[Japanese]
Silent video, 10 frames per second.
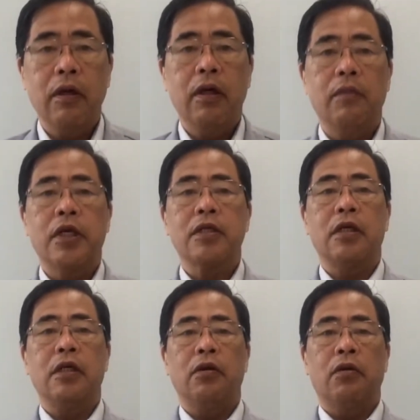え皆
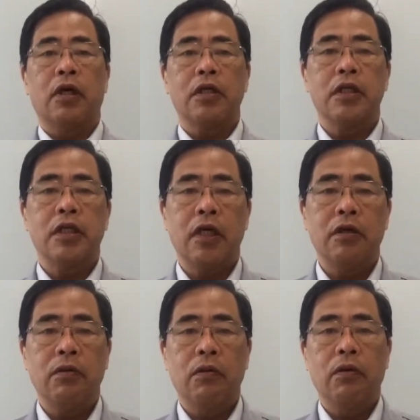さんにお話しし
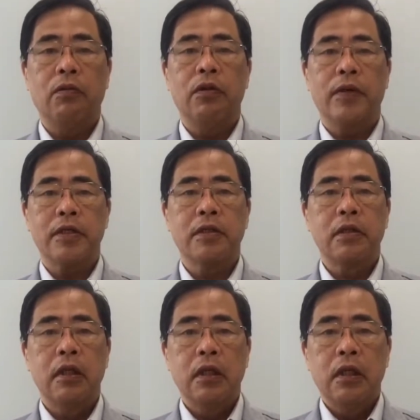たいと思います。